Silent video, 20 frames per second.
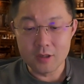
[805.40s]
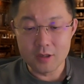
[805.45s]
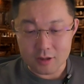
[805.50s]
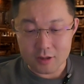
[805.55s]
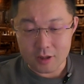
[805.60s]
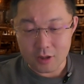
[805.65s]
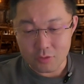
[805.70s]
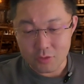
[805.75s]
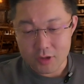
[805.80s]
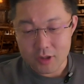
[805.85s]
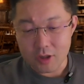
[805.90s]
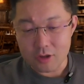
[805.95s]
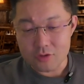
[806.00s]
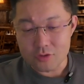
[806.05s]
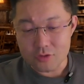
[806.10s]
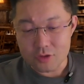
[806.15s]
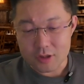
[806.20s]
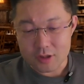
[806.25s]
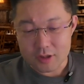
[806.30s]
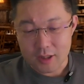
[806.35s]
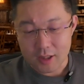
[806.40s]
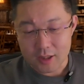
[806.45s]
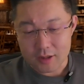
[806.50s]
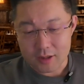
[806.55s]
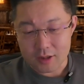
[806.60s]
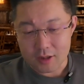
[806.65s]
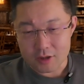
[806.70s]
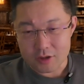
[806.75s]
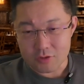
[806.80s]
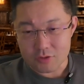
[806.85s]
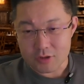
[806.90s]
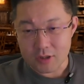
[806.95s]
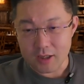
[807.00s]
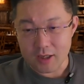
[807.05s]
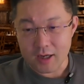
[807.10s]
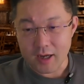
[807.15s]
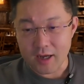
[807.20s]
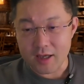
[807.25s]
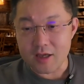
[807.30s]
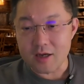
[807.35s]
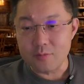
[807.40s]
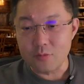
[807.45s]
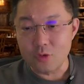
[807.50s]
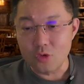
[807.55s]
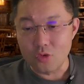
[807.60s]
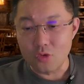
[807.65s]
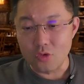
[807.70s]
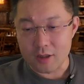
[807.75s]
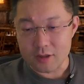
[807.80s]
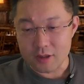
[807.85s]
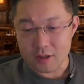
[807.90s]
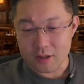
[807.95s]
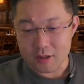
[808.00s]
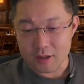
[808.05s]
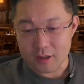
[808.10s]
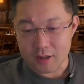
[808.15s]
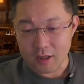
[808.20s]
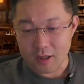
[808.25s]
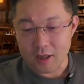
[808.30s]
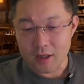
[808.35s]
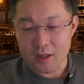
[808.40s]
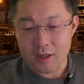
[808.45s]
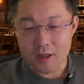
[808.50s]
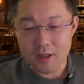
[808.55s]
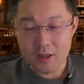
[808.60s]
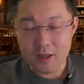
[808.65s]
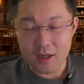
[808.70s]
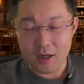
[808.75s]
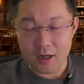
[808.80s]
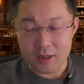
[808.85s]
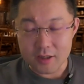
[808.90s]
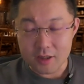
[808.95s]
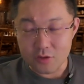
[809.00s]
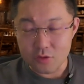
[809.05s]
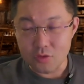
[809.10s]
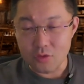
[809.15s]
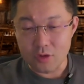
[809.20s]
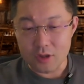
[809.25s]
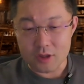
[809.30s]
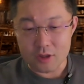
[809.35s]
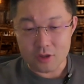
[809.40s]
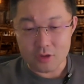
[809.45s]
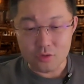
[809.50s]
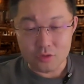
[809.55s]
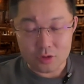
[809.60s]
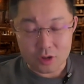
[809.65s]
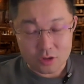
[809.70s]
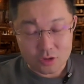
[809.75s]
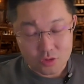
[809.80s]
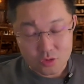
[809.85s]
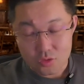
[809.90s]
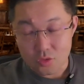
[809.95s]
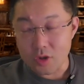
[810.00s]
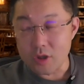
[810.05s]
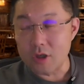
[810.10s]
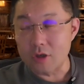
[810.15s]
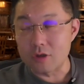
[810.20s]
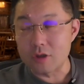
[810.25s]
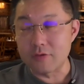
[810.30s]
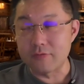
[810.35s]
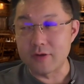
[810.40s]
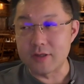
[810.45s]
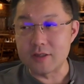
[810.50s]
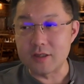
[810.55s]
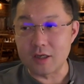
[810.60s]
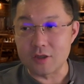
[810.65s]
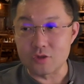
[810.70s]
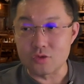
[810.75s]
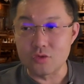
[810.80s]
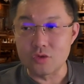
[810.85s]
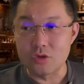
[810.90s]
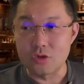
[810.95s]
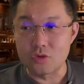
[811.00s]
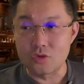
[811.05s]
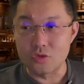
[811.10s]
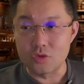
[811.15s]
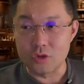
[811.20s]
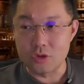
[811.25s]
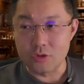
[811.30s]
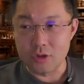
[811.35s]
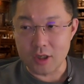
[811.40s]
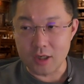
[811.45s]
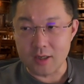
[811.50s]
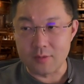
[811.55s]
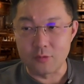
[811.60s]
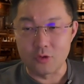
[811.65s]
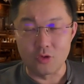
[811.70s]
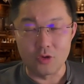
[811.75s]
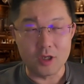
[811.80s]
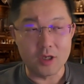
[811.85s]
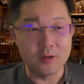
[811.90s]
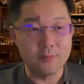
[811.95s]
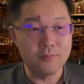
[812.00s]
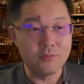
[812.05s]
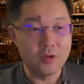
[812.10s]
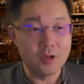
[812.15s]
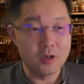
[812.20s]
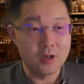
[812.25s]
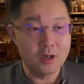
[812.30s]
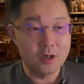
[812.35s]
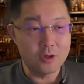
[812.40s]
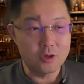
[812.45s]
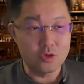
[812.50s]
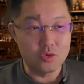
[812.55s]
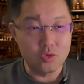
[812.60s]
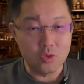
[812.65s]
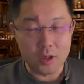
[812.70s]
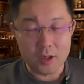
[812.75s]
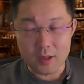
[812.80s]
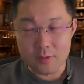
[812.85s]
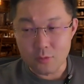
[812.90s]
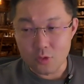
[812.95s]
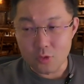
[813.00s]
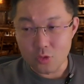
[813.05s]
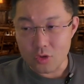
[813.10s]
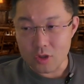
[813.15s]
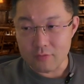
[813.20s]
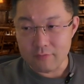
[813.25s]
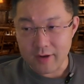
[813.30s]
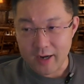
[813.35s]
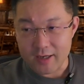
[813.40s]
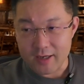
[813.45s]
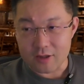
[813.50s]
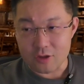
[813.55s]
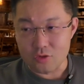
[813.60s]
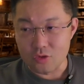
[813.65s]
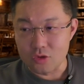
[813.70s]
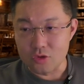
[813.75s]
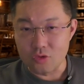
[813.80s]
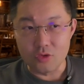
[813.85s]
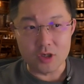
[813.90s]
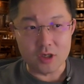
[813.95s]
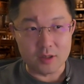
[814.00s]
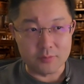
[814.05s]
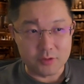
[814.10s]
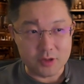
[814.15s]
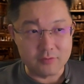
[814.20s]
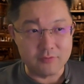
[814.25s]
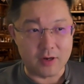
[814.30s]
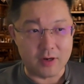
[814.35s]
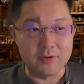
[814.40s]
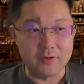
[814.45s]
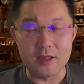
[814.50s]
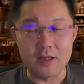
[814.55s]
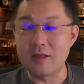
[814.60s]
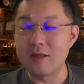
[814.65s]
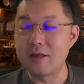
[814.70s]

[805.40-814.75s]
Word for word: 它会要求你在这个手机里开一个目录，你这个啊应用里头用的所有的文件、所有的数据都在这个目录里。除了这目录以外的所有东西，你不能访问。